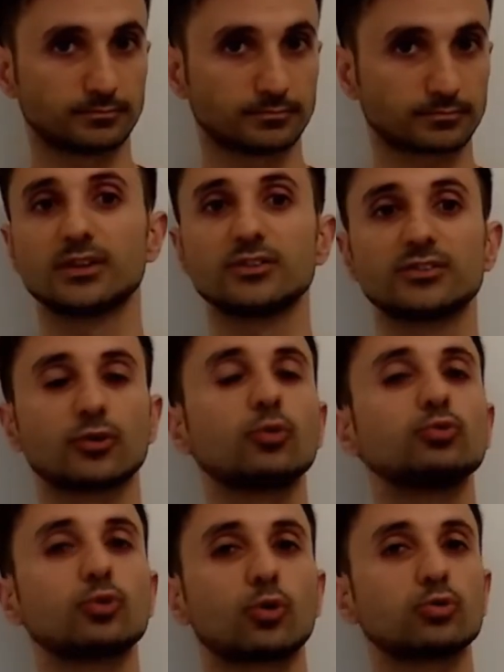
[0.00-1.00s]
Il
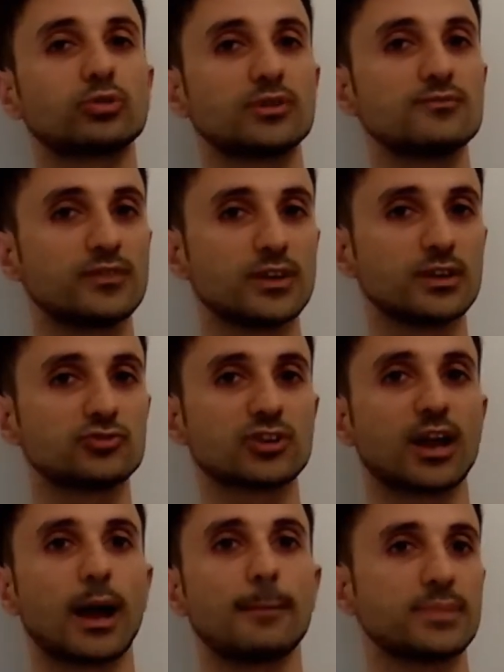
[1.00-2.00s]
secondo corto
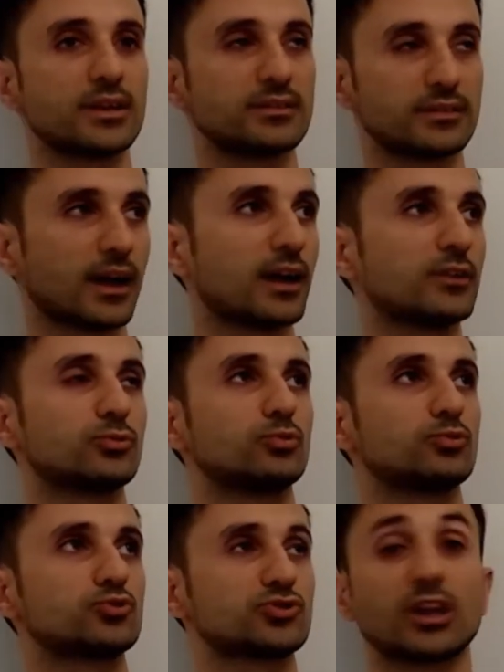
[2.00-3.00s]
invece, ambientato in
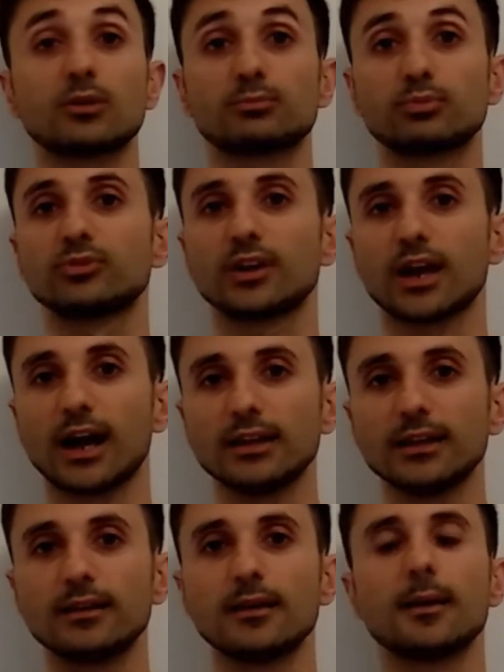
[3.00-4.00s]
uno scenario più
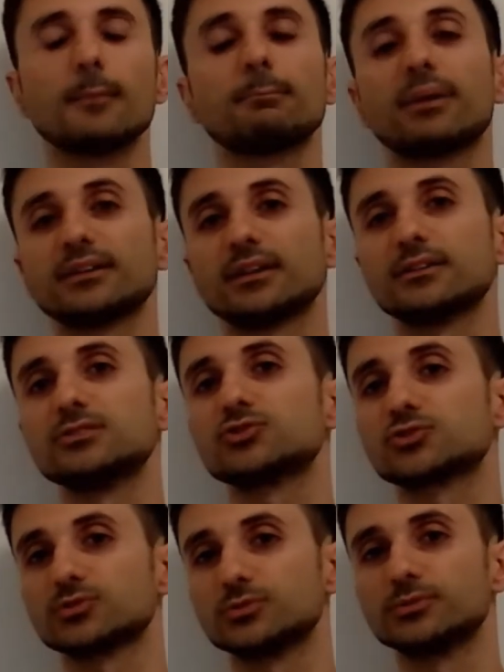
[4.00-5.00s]
reale, parla di
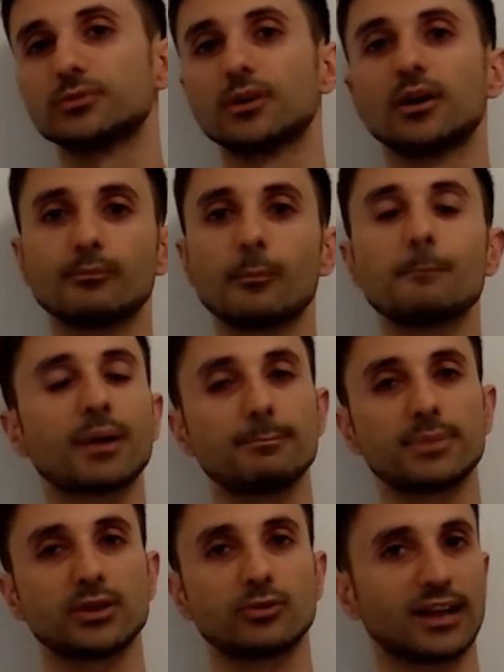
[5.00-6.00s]
Shun, un
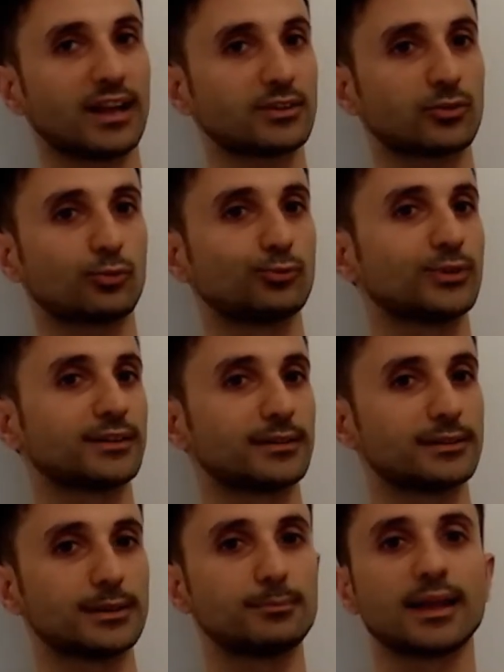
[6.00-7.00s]
bambino nato con una
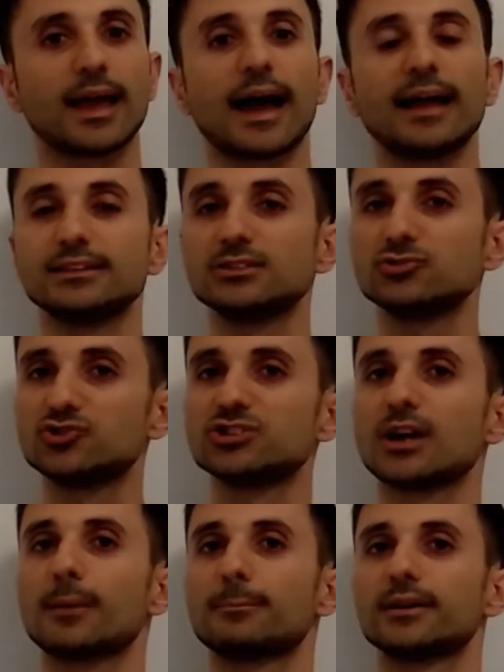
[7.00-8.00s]
terribile
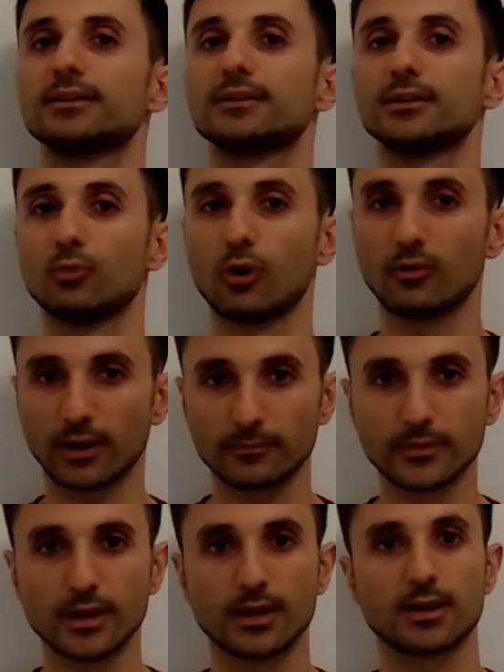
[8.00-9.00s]
allergia per le uova,
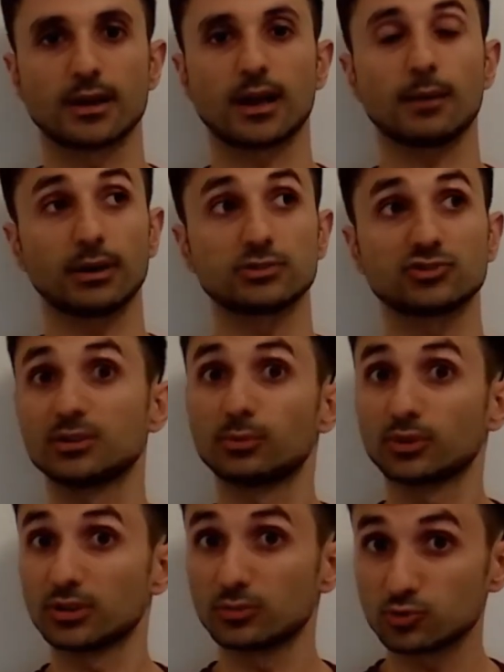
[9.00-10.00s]
capace di
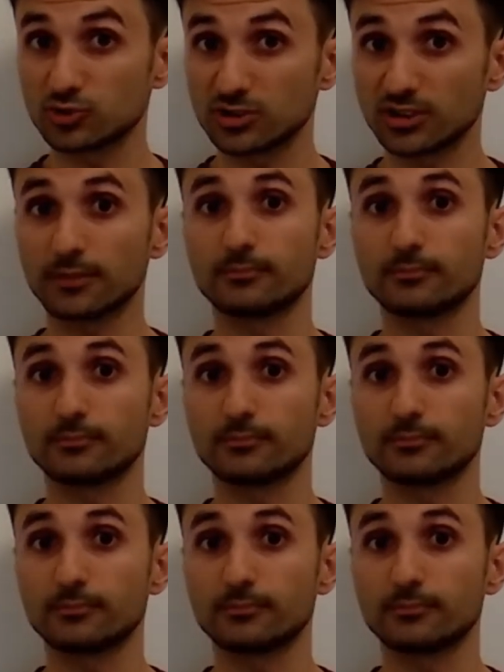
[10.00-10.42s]
poterlo uccidere.